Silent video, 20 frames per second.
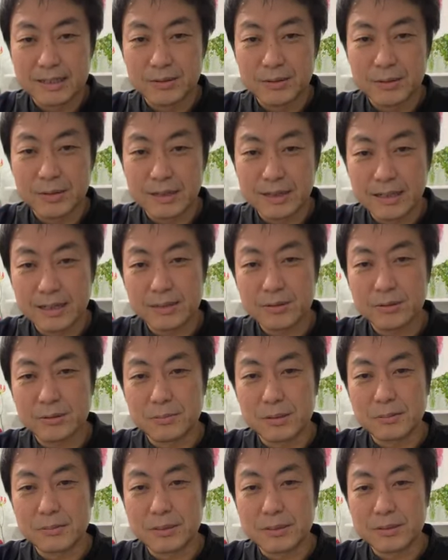いこうかな
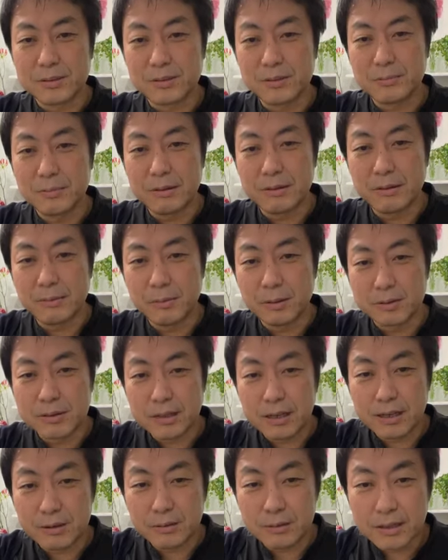と思いましたこんばんはも
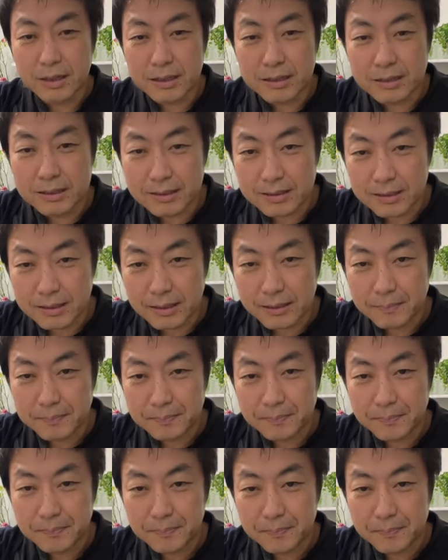う在庫ないですね